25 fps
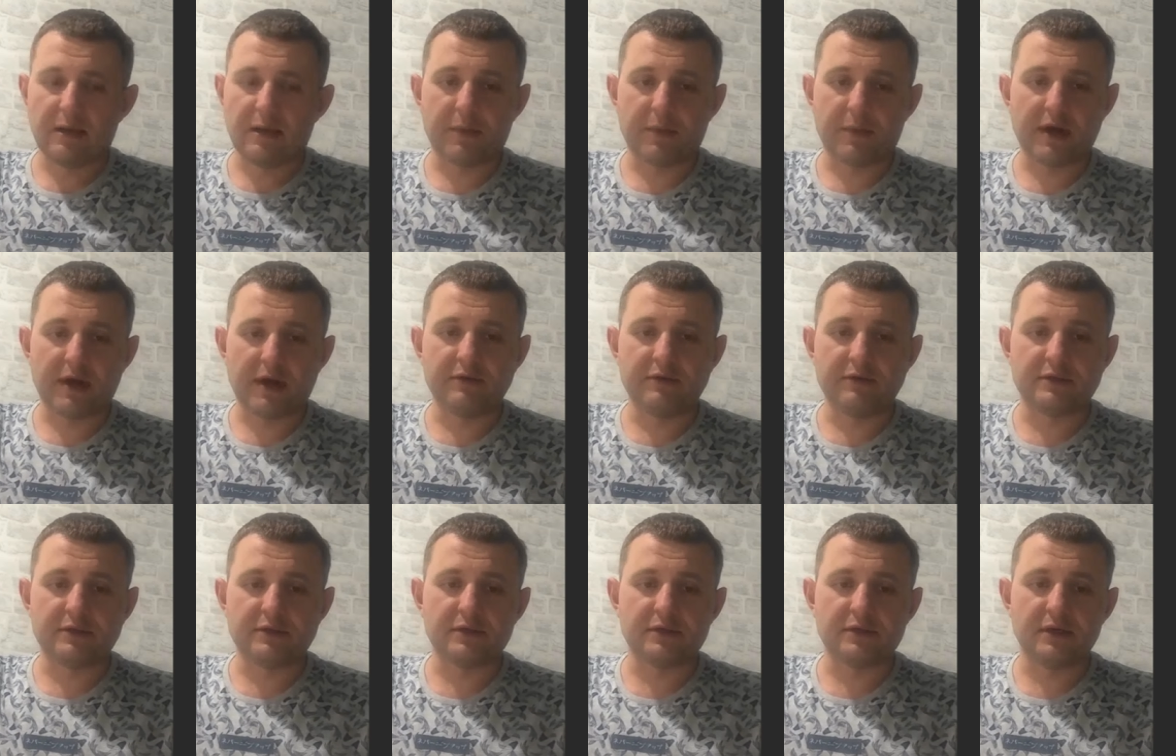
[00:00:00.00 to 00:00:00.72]

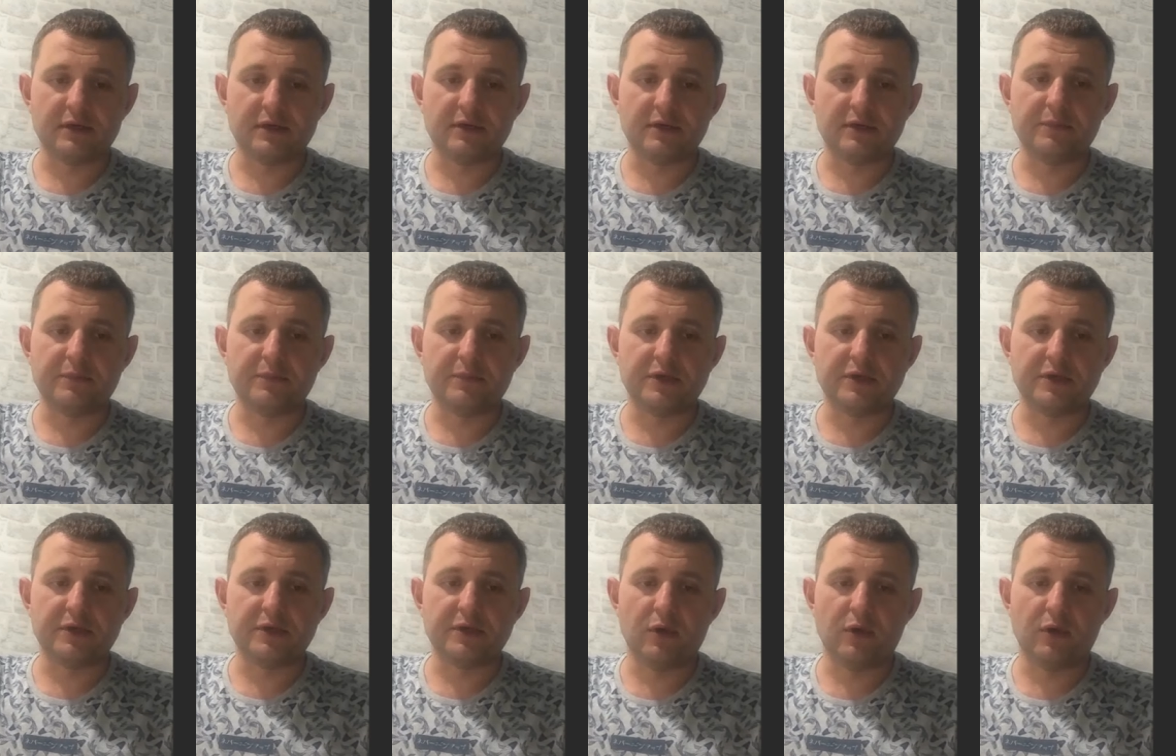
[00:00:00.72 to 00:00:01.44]
направить э,
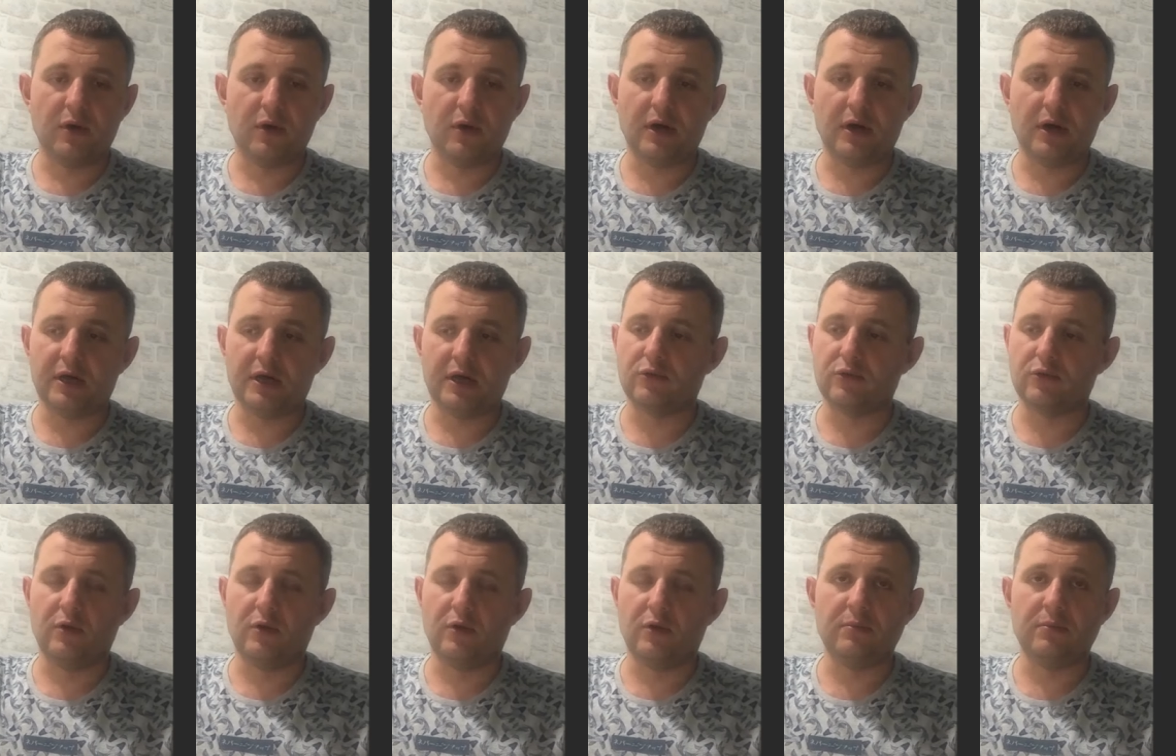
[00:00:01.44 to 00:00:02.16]
письмо
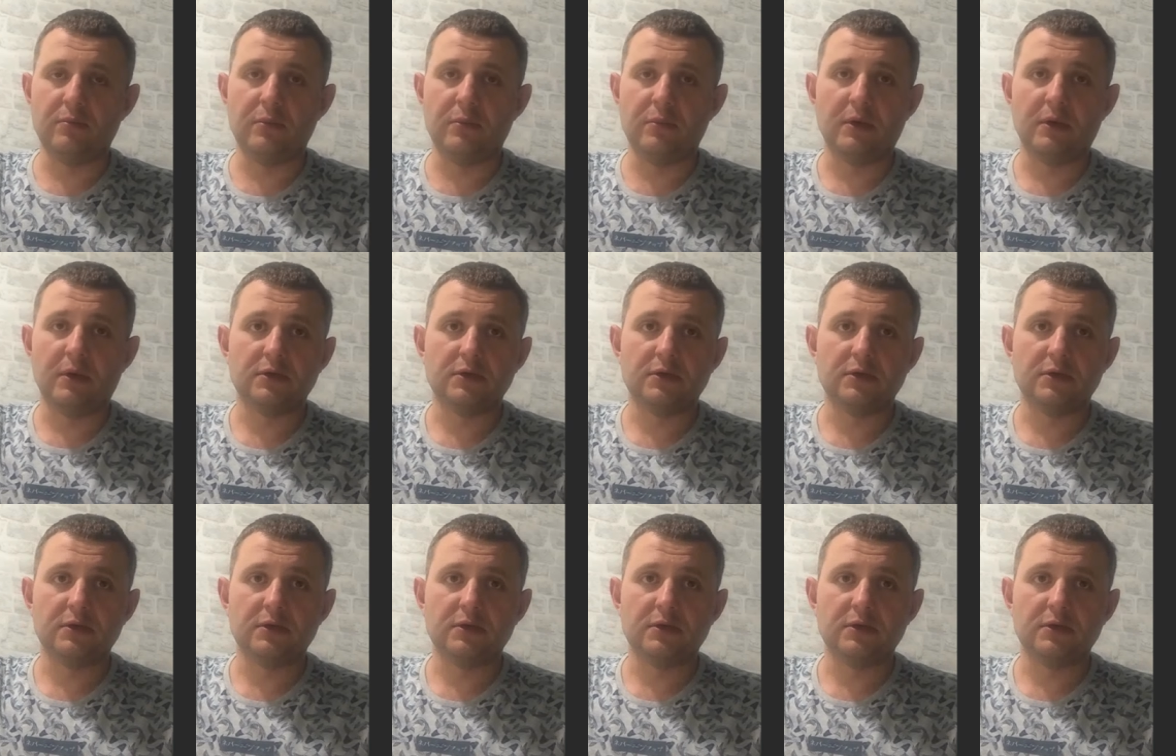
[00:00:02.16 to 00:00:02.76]
о том,